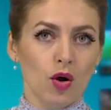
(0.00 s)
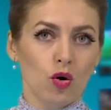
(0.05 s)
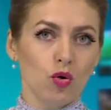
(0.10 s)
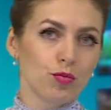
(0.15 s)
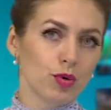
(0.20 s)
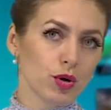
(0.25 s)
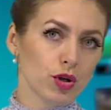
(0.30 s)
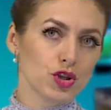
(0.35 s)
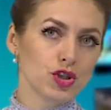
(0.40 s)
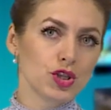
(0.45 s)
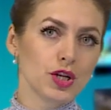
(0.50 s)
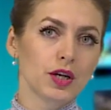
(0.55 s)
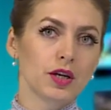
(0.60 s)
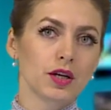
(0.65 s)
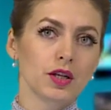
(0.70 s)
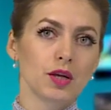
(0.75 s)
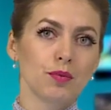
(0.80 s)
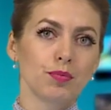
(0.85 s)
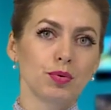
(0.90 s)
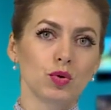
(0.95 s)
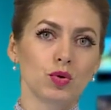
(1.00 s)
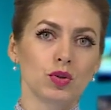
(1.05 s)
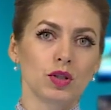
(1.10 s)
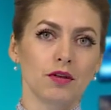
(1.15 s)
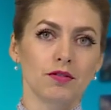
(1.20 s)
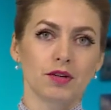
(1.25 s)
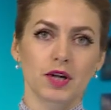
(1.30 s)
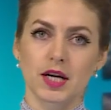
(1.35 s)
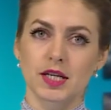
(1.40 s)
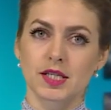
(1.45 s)
Уборочная
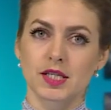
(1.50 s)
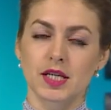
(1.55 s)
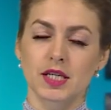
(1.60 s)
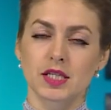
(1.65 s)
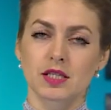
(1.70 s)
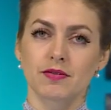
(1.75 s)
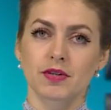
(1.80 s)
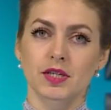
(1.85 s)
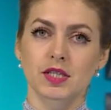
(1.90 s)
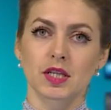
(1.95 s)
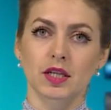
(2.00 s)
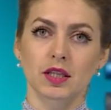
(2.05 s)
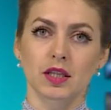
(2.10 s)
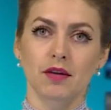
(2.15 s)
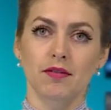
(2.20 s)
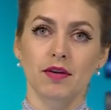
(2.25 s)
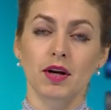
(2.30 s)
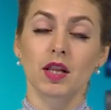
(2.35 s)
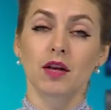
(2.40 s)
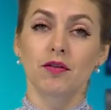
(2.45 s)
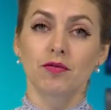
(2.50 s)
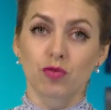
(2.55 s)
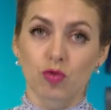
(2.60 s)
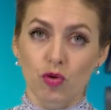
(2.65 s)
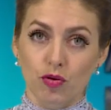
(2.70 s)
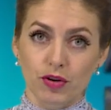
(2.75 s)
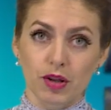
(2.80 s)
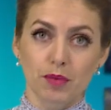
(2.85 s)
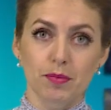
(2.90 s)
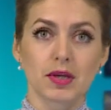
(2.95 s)
корнеплода в хозяйствах стартовала
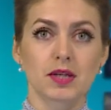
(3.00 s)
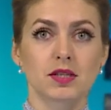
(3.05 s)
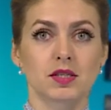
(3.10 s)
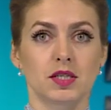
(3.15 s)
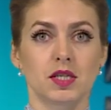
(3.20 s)
вовремя.